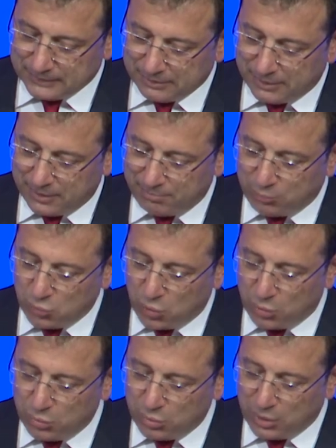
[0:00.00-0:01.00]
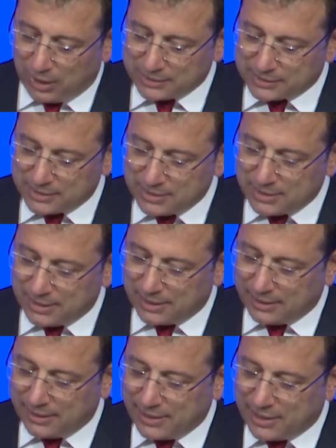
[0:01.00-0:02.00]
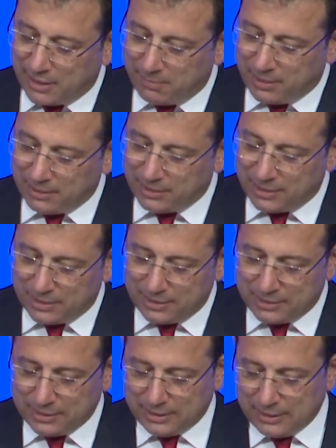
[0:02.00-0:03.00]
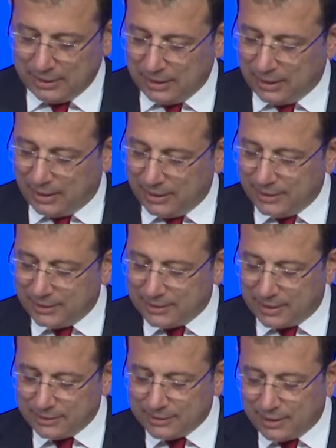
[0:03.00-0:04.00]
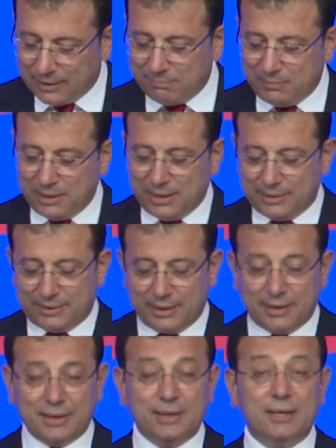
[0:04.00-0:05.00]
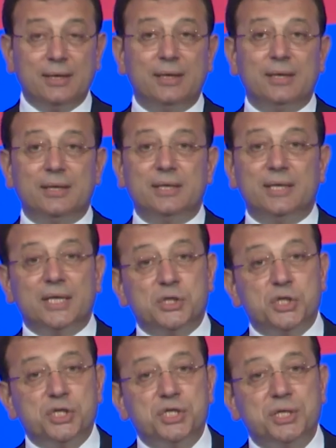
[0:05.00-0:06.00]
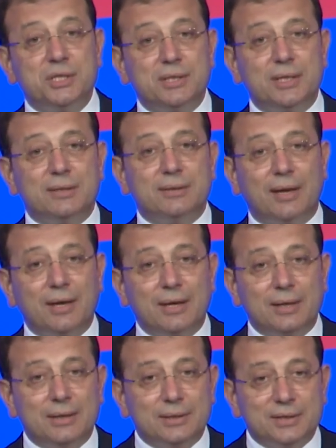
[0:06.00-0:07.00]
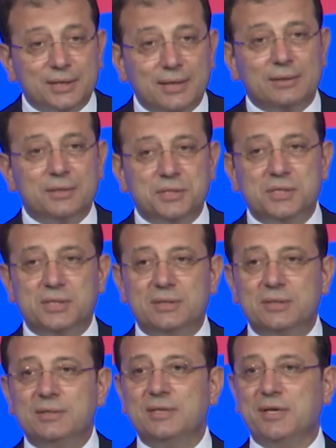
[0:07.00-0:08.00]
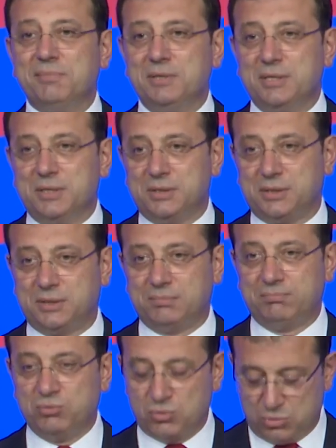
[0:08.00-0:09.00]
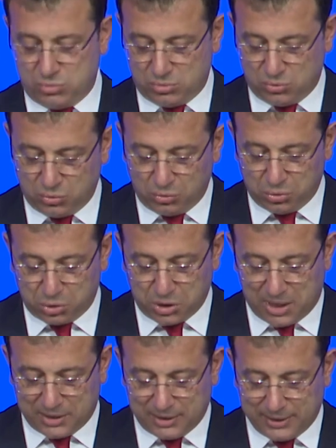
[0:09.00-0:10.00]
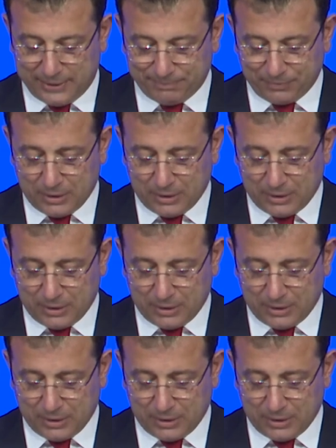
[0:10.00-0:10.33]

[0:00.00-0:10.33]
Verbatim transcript: e, bu yönüyle aslında egemenliğin hanedandan millete geçişinin de ta kendisiydi diyebiliriz bu kuruluş anına.